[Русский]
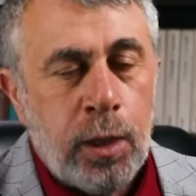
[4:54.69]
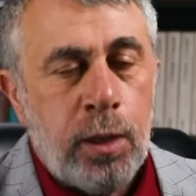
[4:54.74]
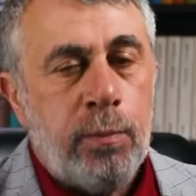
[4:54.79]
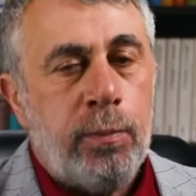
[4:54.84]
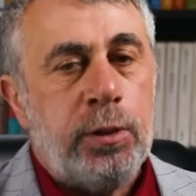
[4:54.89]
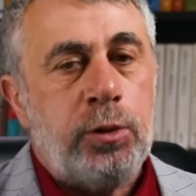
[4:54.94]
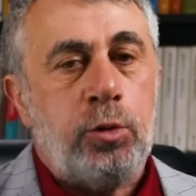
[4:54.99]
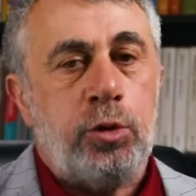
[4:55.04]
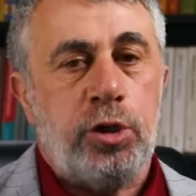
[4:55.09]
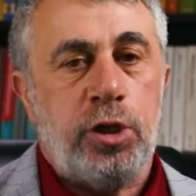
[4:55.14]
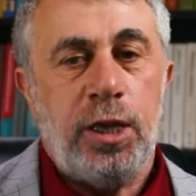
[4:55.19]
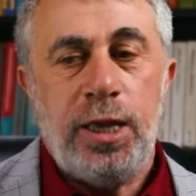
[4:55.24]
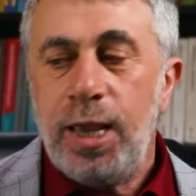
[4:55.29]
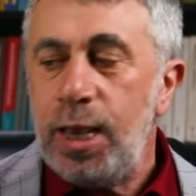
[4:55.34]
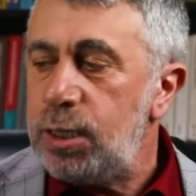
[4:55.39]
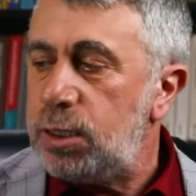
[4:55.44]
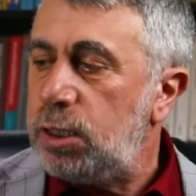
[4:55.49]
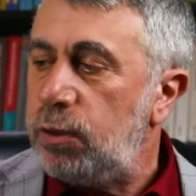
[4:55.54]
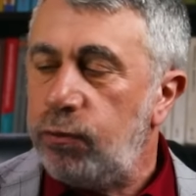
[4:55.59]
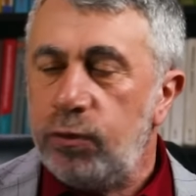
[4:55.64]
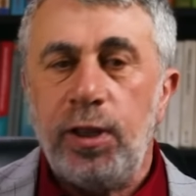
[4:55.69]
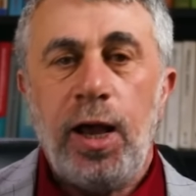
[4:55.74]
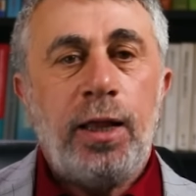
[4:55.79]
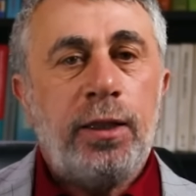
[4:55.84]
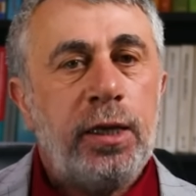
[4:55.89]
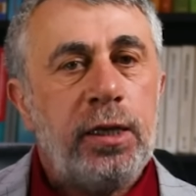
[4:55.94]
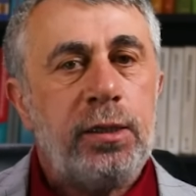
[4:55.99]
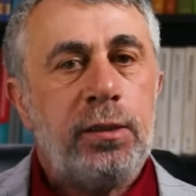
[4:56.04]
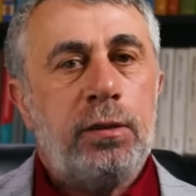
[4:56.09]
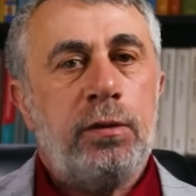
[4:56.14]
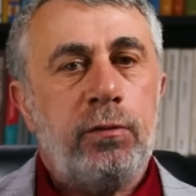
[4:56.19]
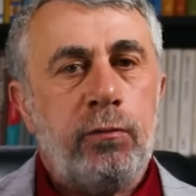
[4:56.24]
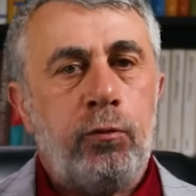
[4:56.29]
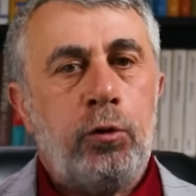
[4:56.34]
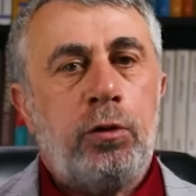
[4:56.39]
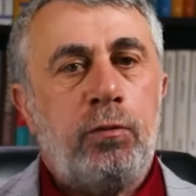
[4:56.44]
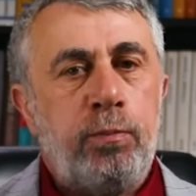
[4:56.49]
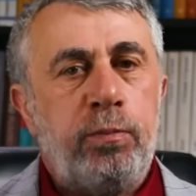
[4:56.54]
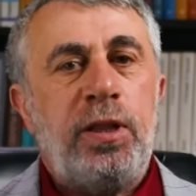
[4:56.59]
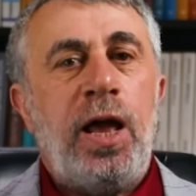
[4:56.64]
Послушайте, если в, данной,
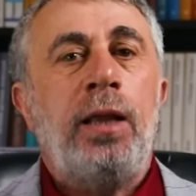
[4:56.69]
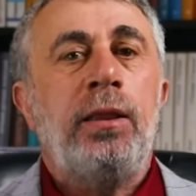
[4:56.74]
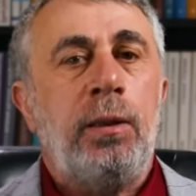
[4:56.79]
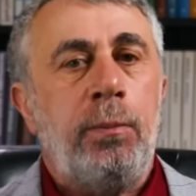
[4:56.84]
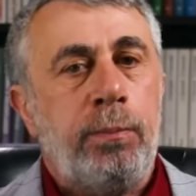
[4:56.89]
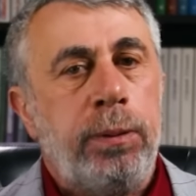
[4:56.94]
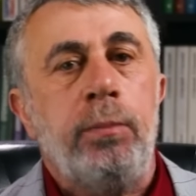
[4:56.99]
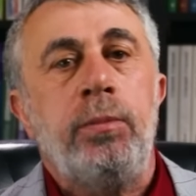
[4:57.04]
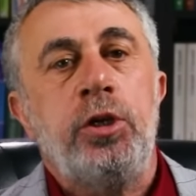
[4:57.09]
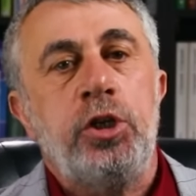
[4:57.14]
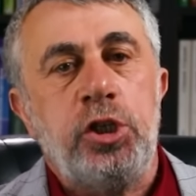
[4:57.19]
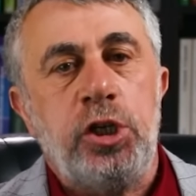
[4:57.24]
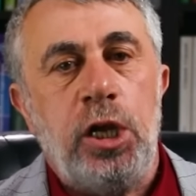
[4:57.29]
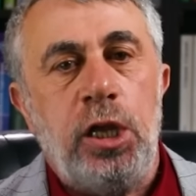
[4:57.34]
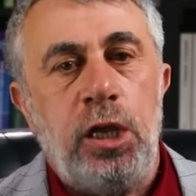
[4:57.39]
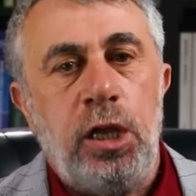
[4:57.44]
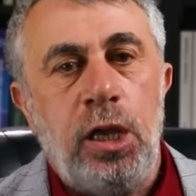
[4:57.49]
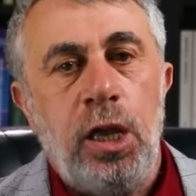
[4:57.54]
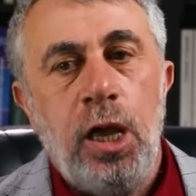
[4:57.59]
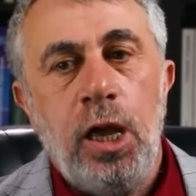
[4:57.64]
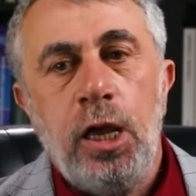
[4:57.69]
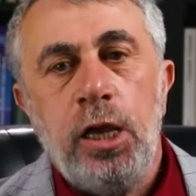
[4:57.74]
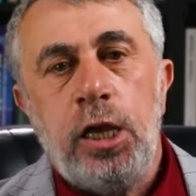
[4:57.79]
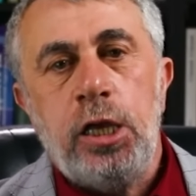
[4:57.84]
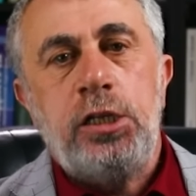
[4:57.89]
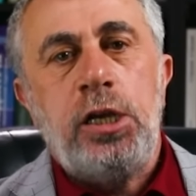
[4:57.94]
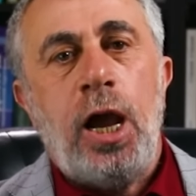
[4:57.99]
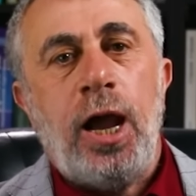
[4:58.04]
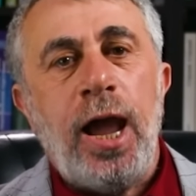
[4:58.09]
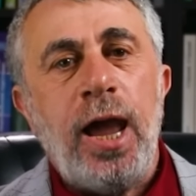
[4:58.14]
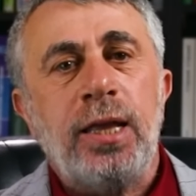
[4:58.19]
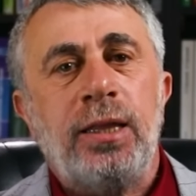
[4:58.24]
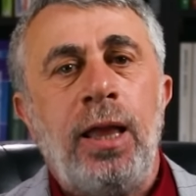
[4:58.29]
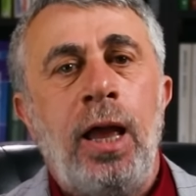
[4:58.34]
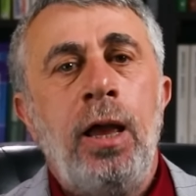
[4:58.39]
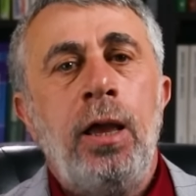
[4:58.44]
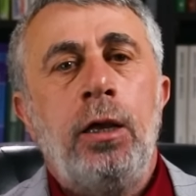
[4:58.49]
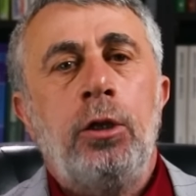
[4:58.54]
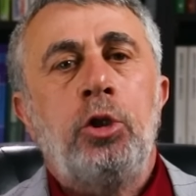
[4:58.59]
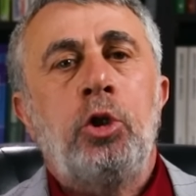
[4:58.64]
вот в данном помещении есть
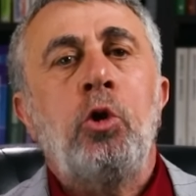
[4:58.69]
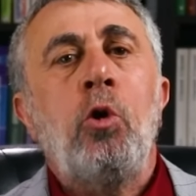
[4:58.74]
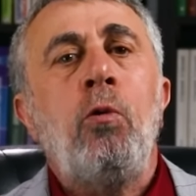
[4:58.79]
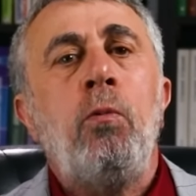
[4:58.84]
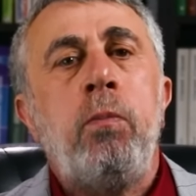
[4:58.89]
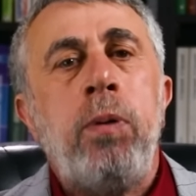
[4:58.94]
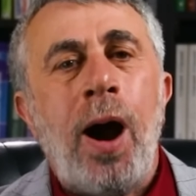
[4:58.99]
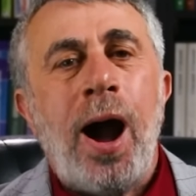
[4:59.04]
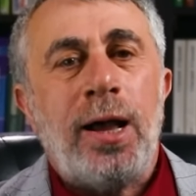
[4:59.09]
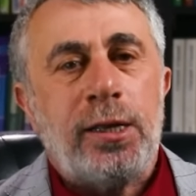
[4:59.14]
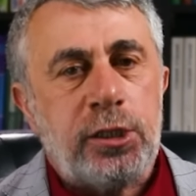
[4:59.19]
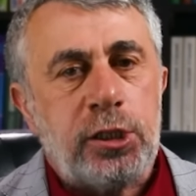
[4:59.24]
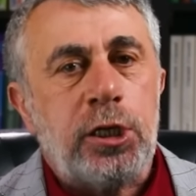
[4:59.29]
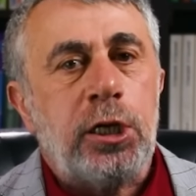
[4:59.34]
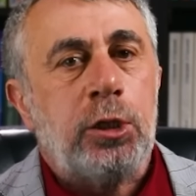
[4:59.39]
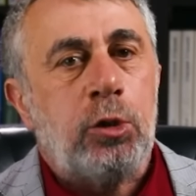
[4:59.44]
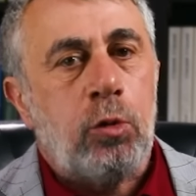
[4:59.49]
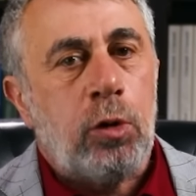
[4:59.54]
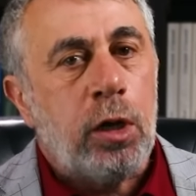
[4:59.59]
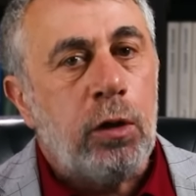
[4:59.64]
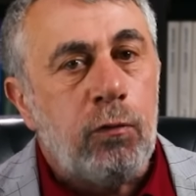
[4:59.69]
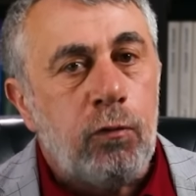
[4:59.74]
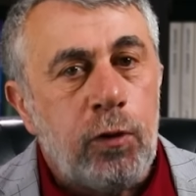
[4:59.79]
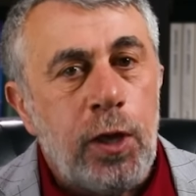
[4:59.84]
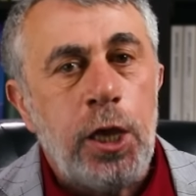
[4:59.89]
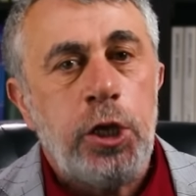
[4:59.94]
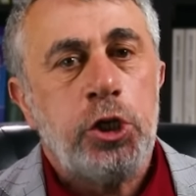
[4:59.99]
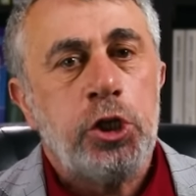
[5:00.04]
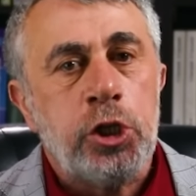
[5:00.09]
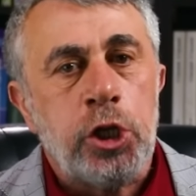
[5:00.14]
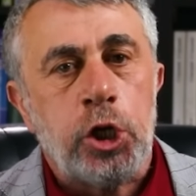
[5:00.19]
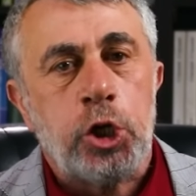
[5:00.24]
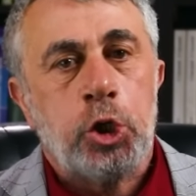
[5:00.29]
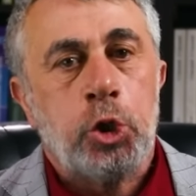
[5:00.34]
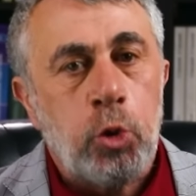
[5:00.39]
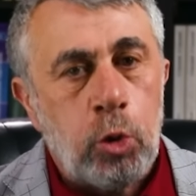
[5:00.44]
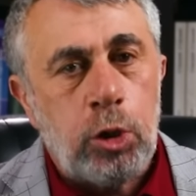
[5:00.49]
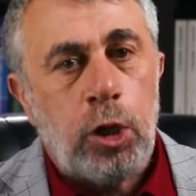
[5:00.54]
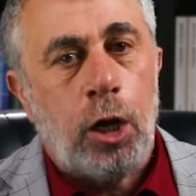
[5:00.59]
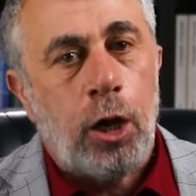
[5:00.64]
какая-то труба, с которой вечно
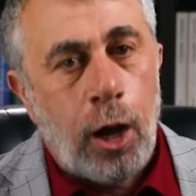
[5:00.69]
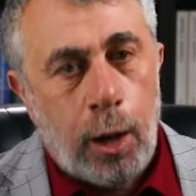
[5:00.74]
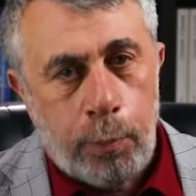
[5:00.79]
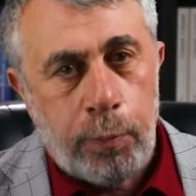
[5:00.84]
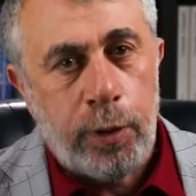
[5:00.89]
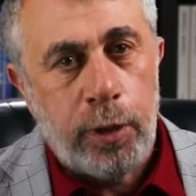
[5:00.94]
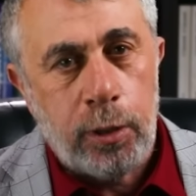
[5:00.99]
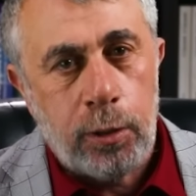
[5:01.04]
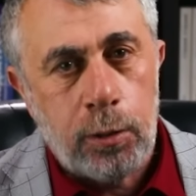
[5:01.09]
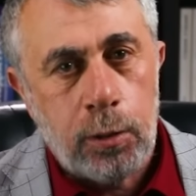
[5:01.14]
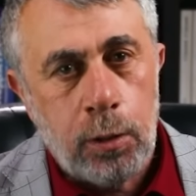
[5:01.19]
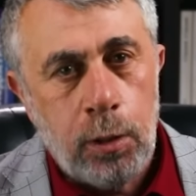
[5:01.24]
что-то капает,